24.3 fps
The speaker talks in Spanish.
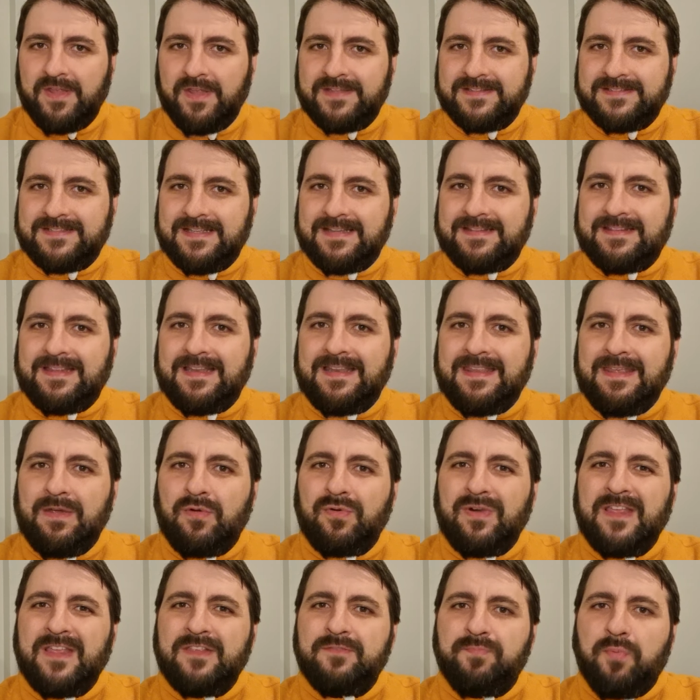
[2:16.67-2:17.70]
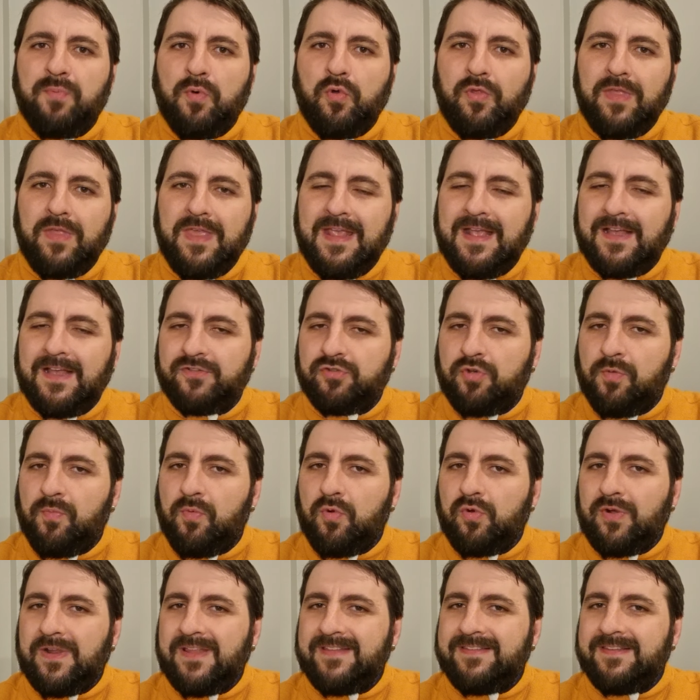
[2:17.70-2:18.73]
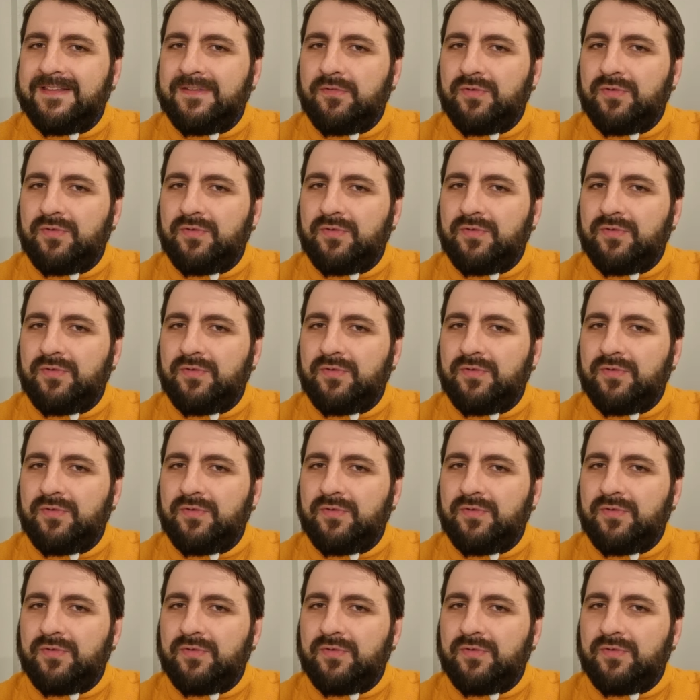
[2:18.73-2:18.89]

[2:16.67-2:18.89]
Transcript: se tenía unas bodegas como una,